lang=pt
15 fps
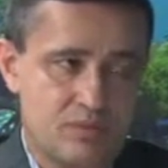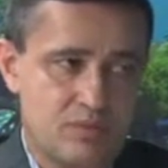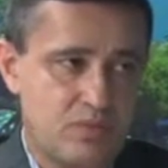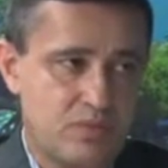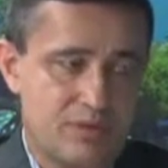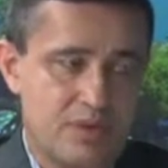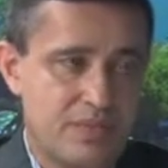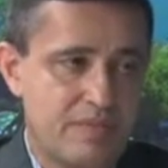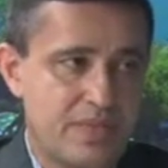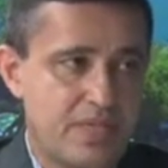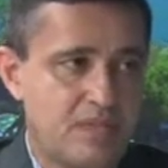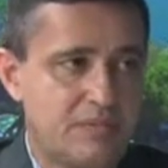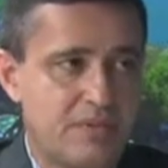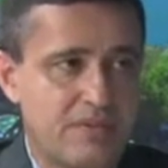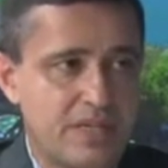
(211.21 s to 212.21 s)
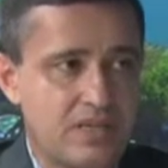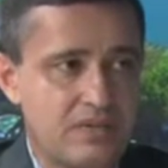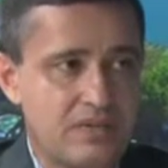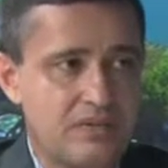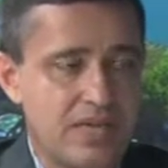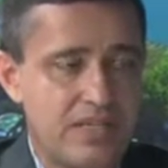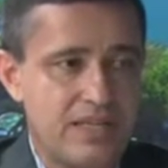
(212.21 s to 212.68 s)
cumpram uma pena de
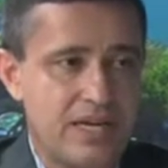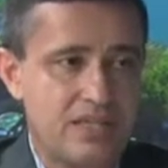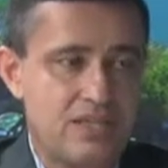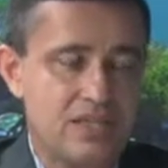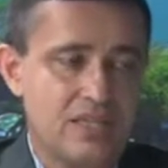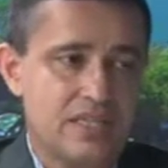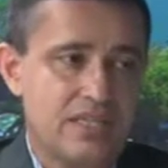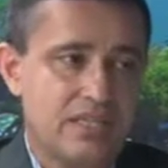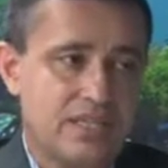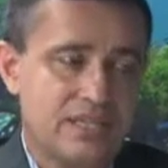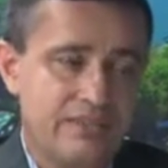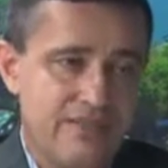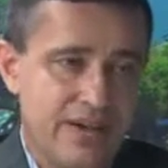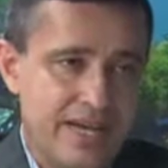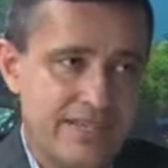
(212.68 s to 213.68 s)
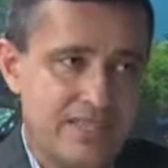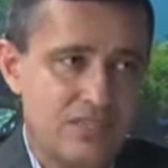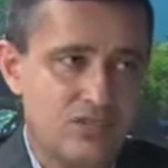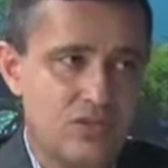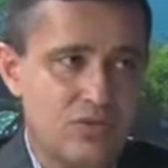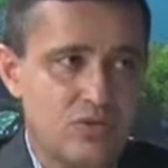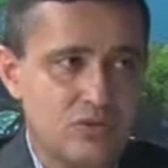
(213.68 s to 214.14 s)
privação de liberdade que varia
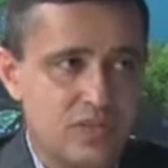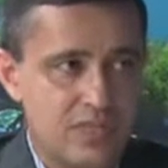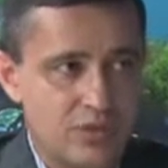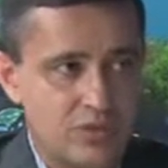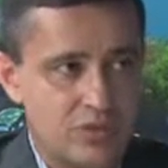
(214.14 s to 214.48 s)
de dois a